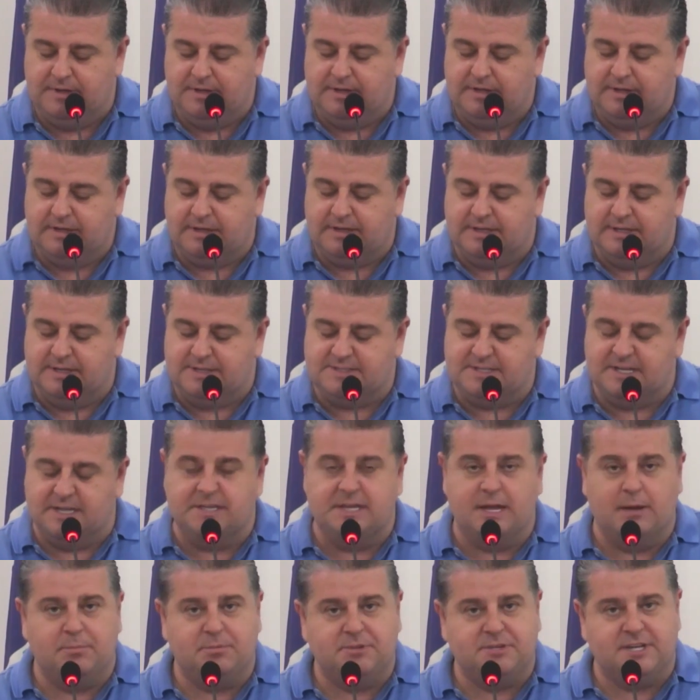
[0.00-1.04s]
que se
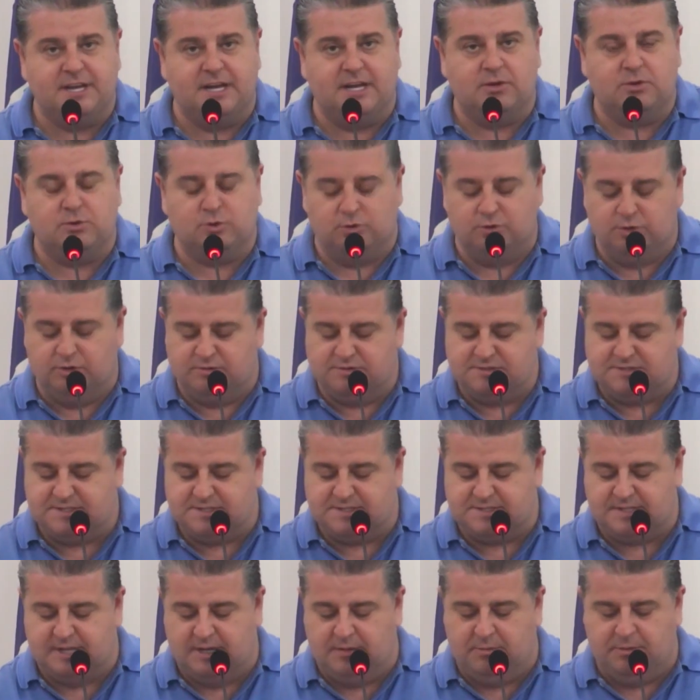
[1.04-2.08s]
adaptar com o novo
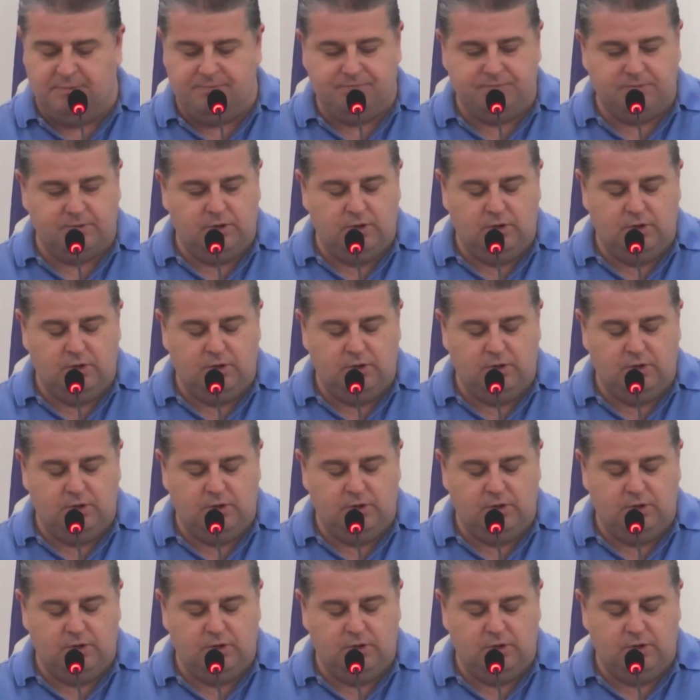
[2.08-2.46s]
sistema.